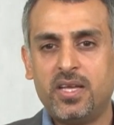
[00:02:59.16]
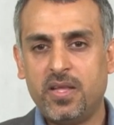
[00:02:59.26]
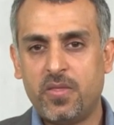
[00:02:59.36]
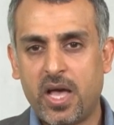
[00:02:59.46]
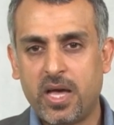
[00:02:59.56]

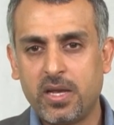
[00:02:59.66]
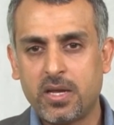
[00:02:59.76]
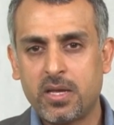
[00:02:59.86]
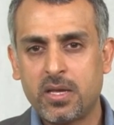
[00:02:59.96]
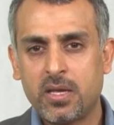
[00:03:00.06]

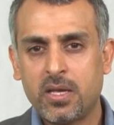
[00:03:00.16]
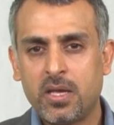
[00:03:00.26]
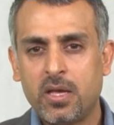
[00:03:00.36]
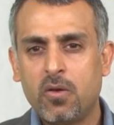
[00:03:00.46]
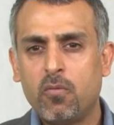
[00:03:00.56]
لذلك
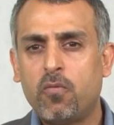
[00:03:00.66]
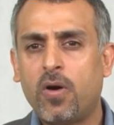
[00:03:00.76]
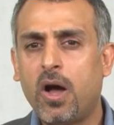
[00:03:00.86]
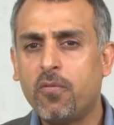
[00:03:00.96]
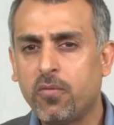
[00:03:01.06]

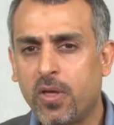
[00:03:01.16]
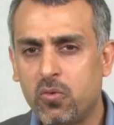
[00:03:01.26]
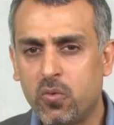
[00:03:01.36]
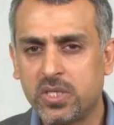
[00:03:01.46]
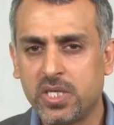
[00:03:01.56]
فأفضل
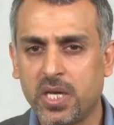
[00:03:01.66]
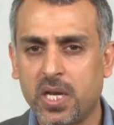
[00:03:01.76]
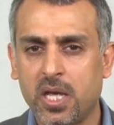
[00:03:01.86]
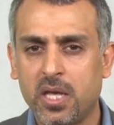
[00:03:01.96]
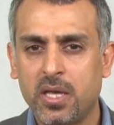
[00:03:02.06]

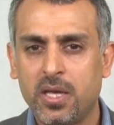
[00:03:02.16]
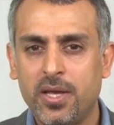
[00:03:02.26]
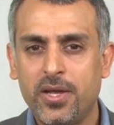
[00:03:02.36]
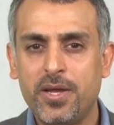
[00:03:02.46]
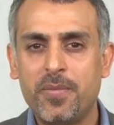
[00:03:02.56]
وسيلة
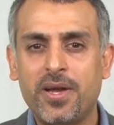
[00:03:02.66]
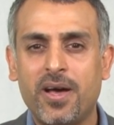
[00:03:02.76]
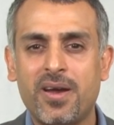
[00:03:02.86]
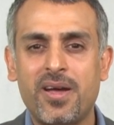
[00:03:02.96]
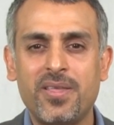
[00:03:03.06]
لمن
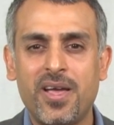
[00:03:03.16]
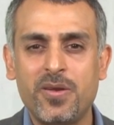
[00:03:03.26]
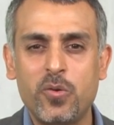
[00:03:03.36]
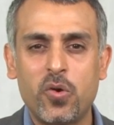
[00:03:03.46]
أراد أن